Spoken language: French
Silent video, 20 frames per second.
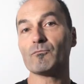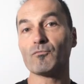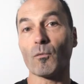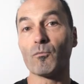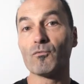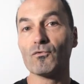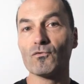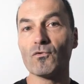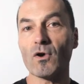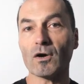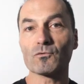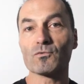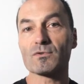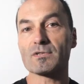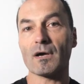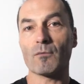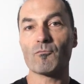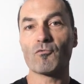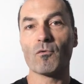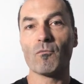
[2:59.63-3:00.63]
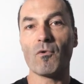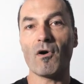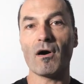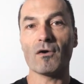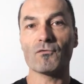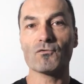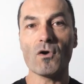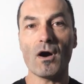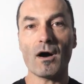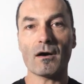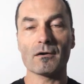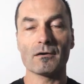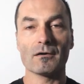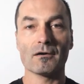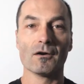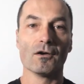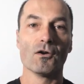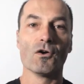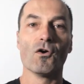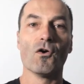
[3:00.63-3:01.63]
pour pouvoir tout simplement
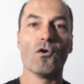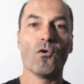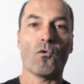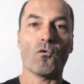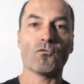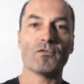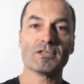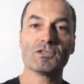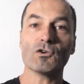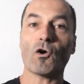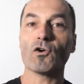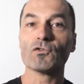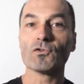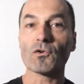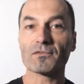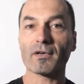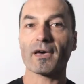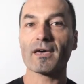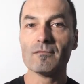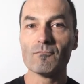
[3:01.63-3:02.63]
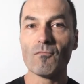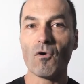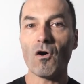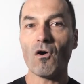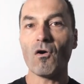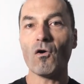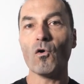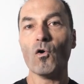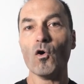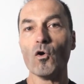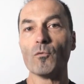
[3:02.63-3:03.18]
avoir, on va dire, un entraînement